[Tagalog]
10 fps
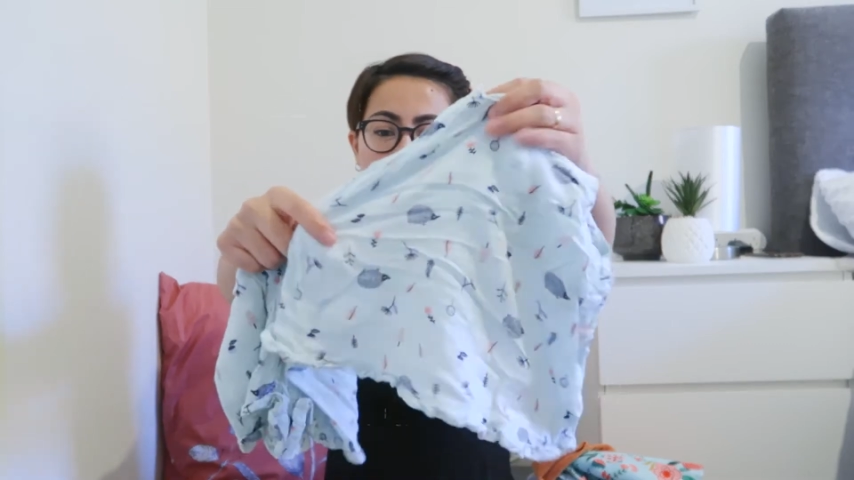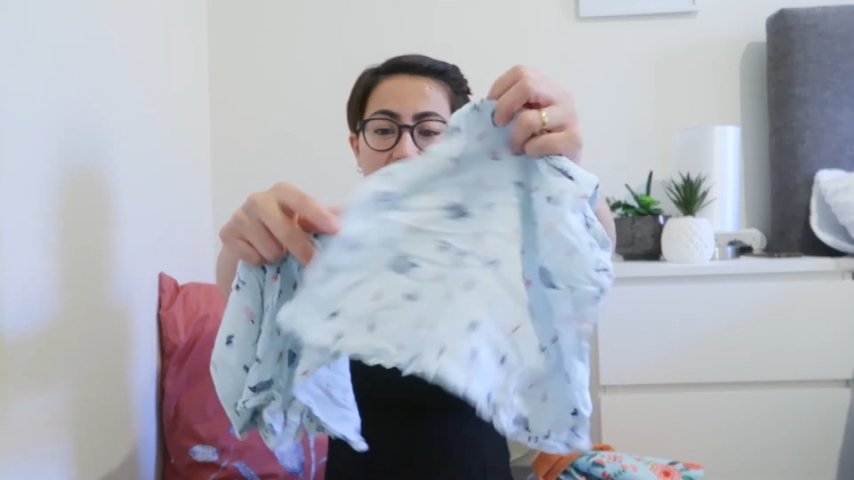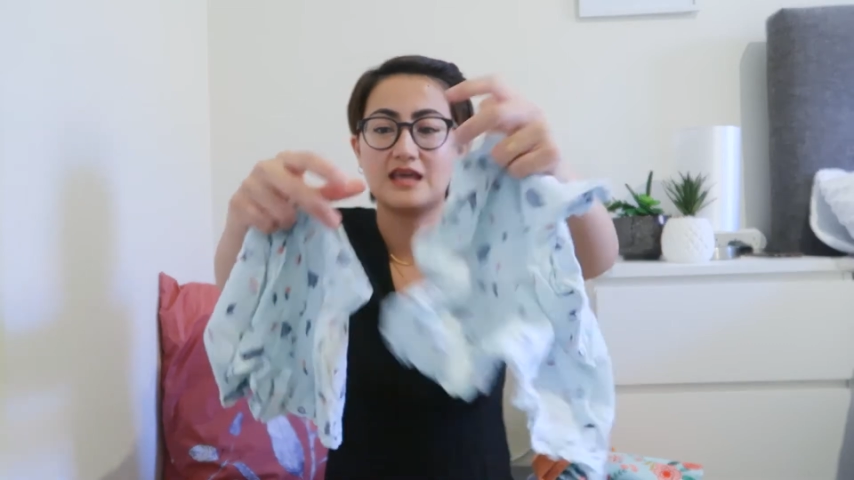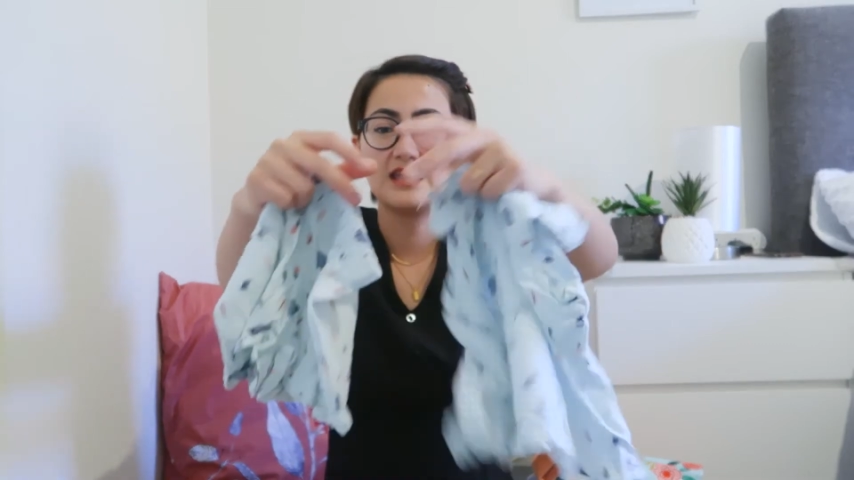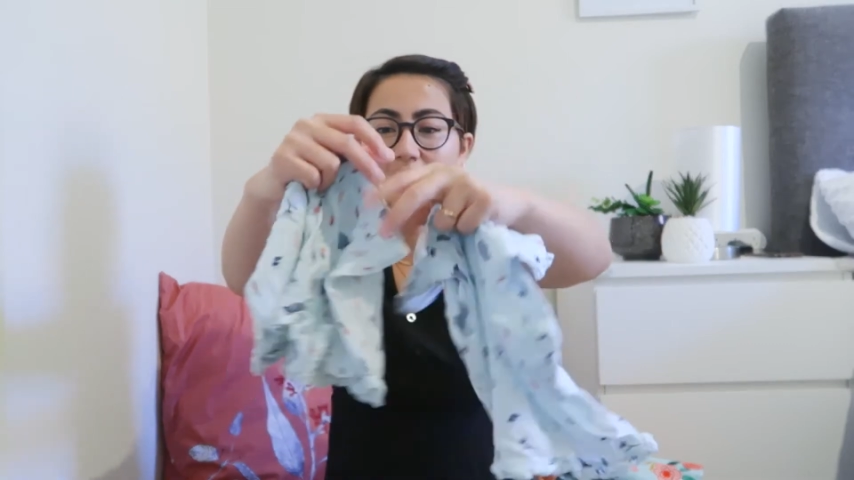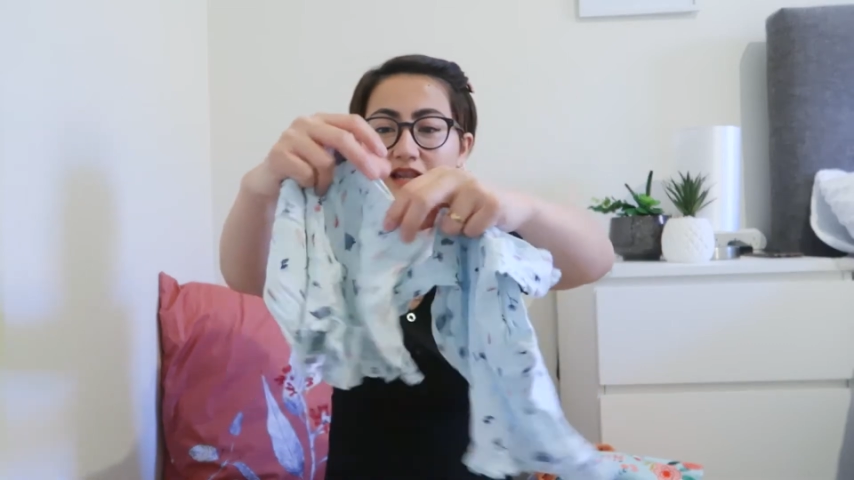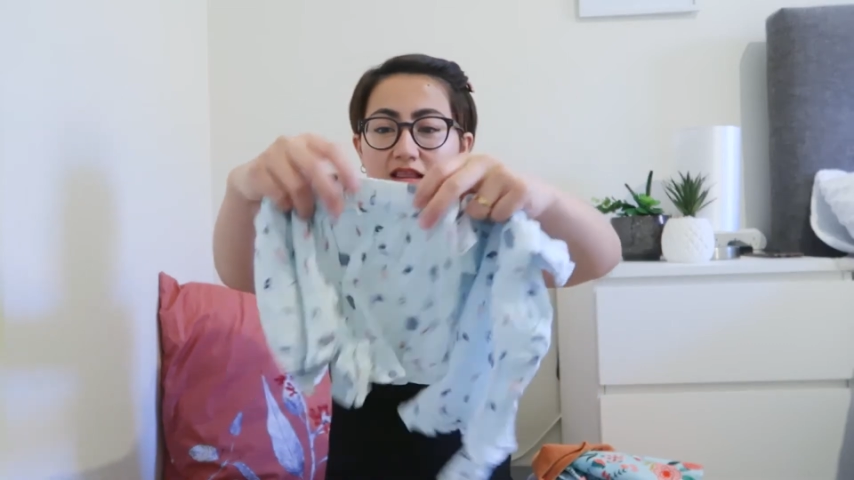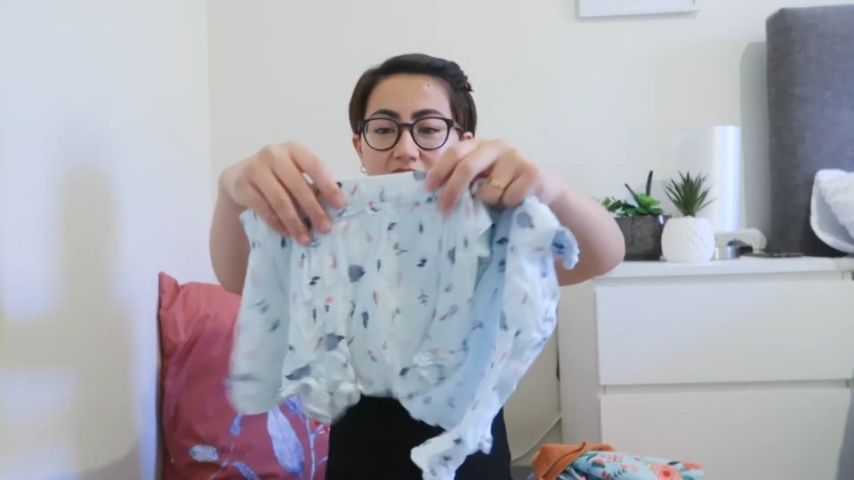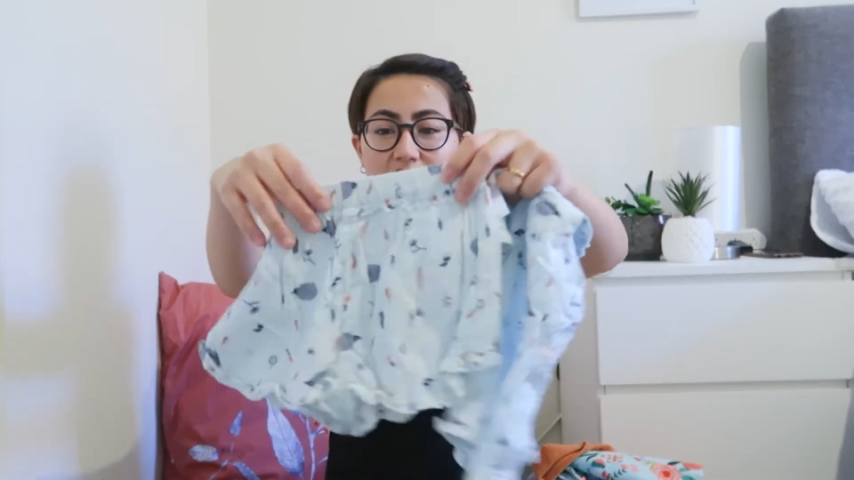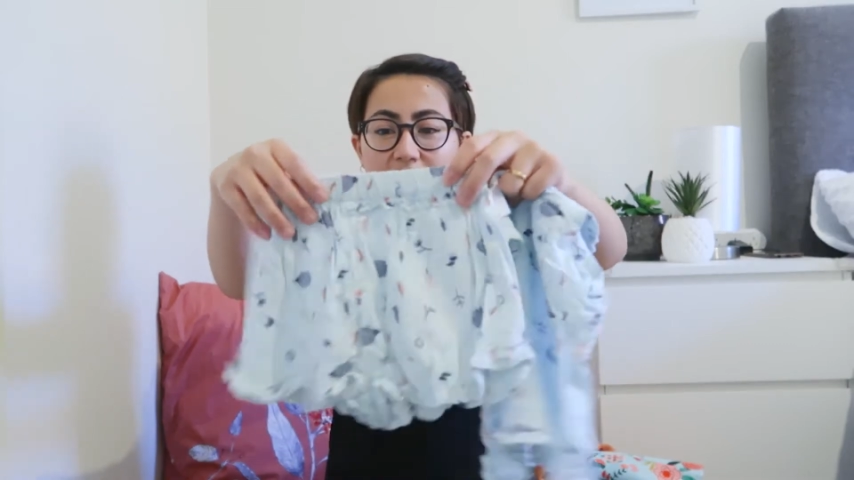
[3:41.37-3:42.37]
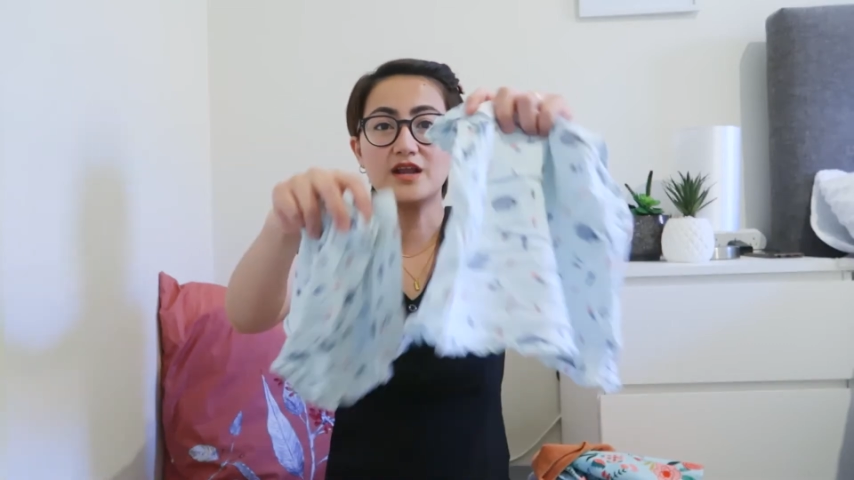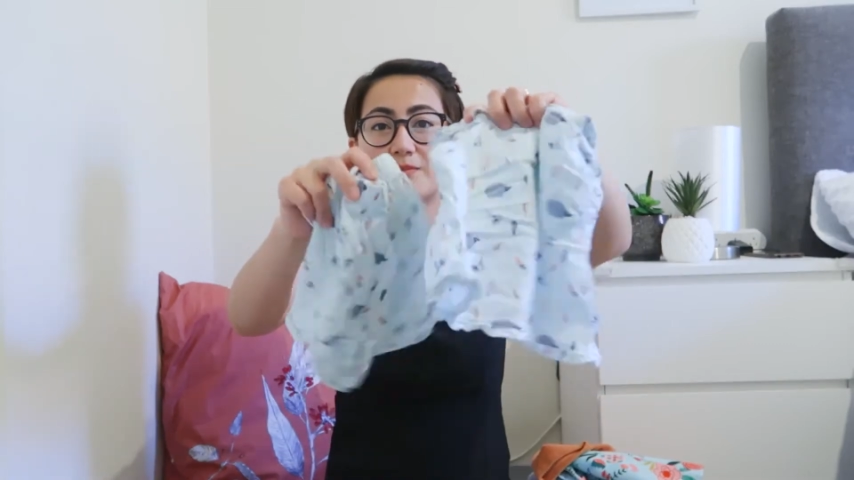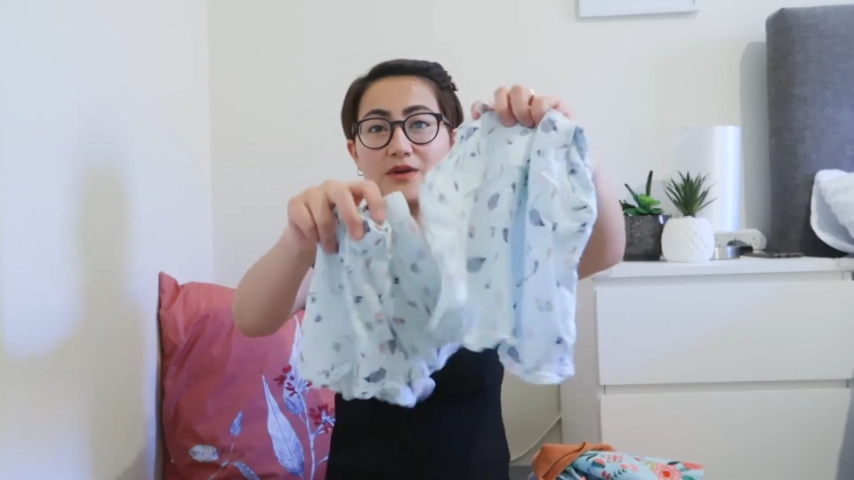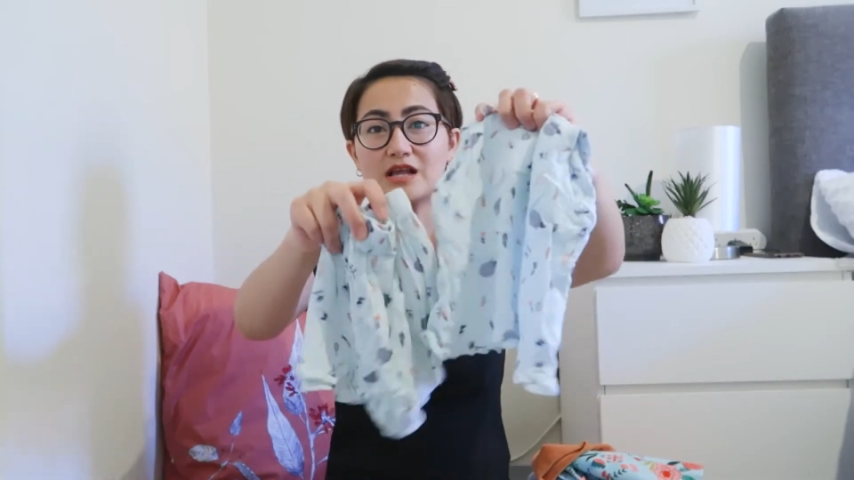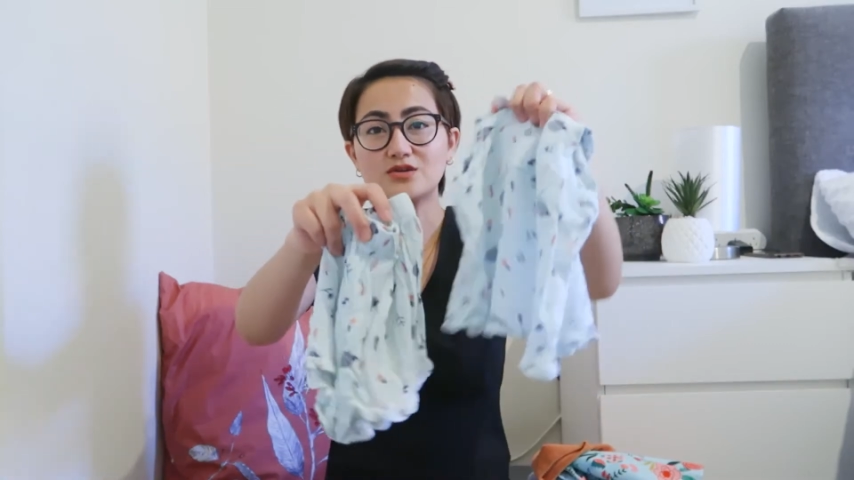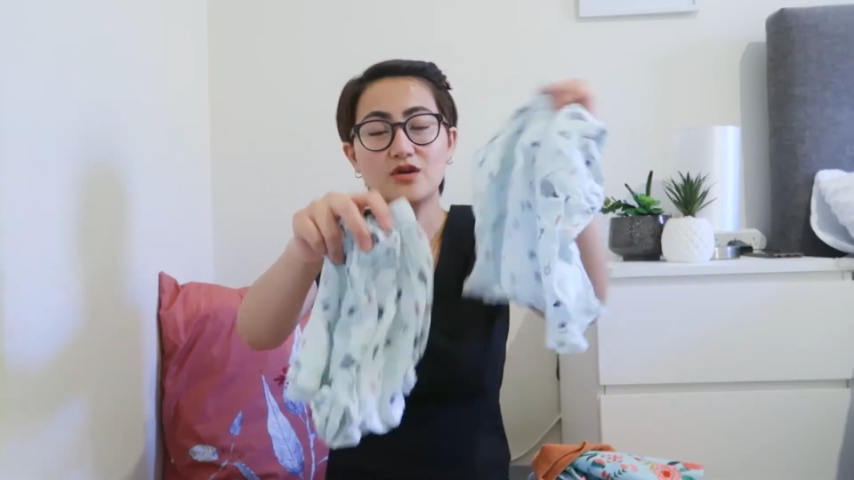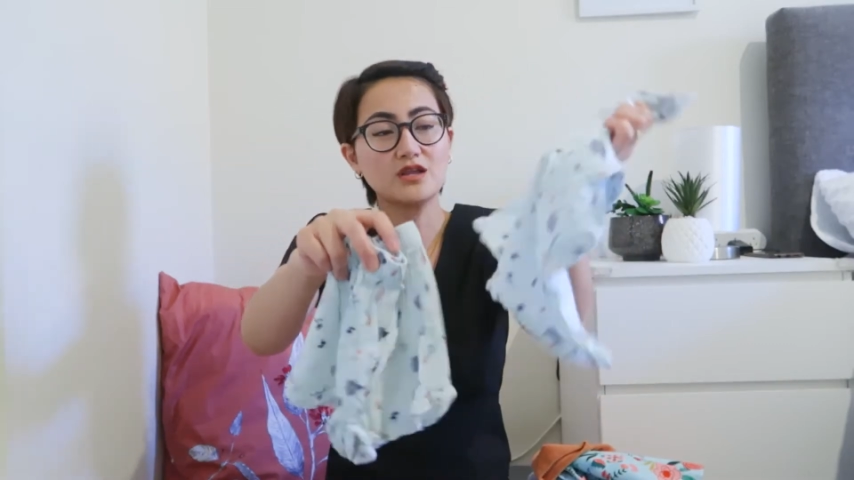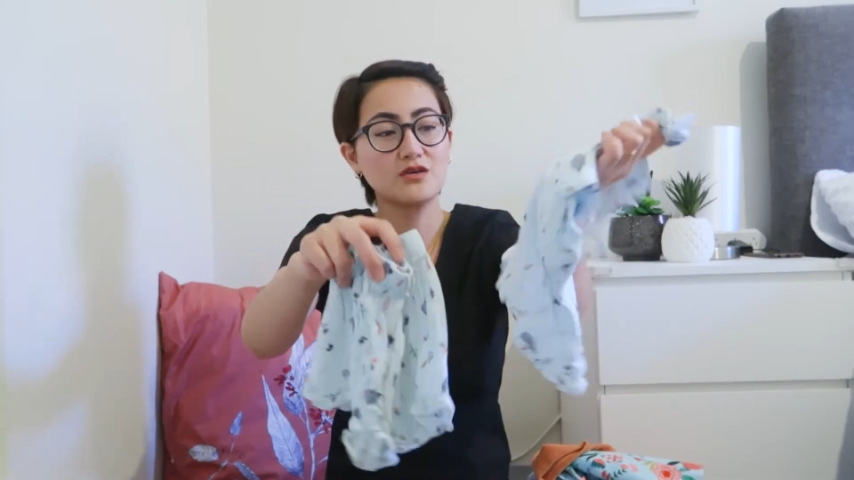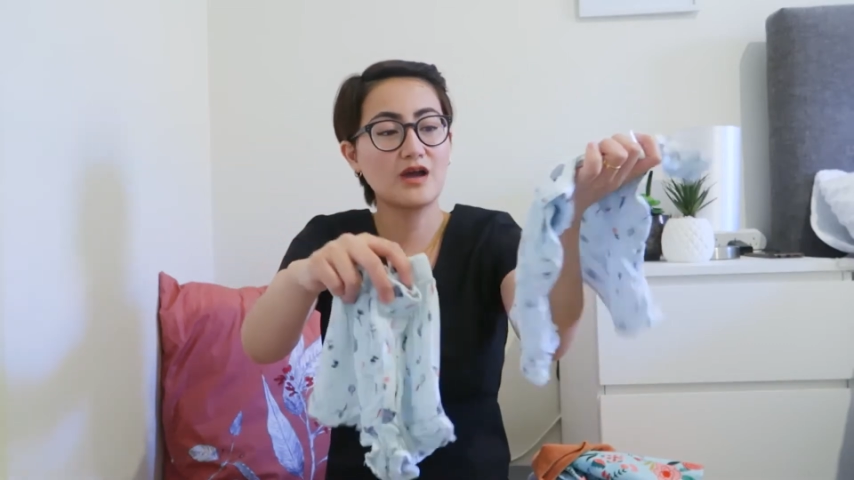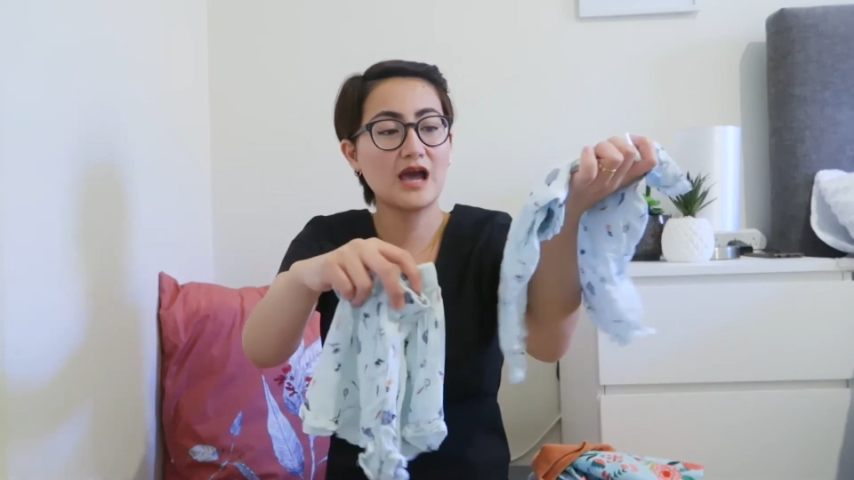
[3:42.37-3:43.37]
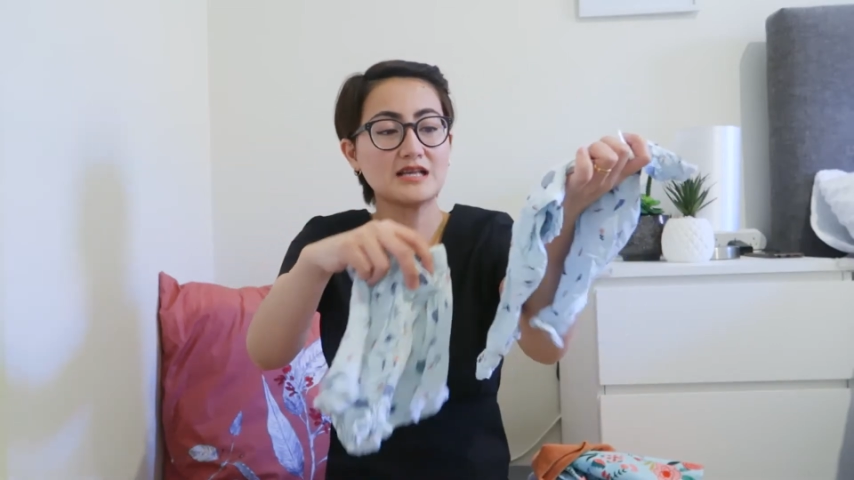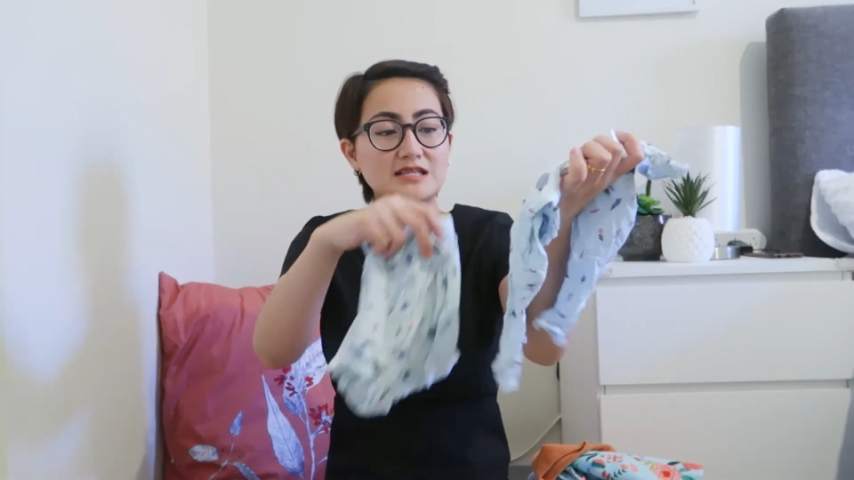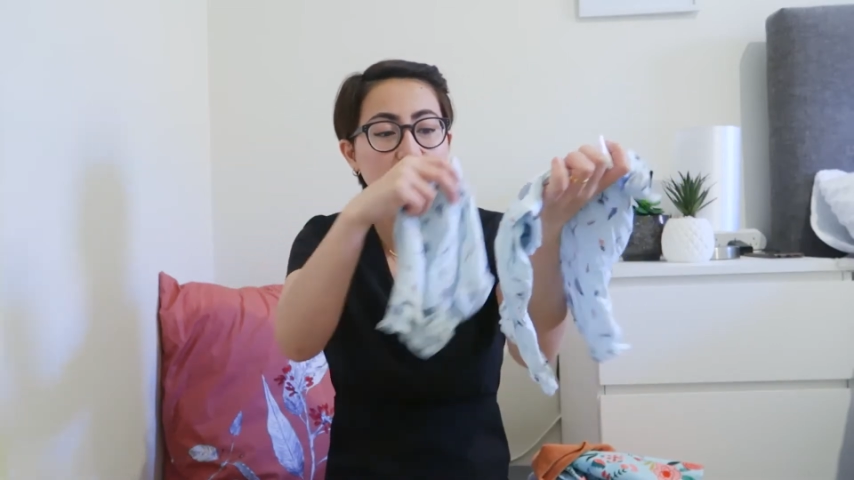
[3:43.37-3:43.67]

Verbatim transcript: And very pressed ko nito guys.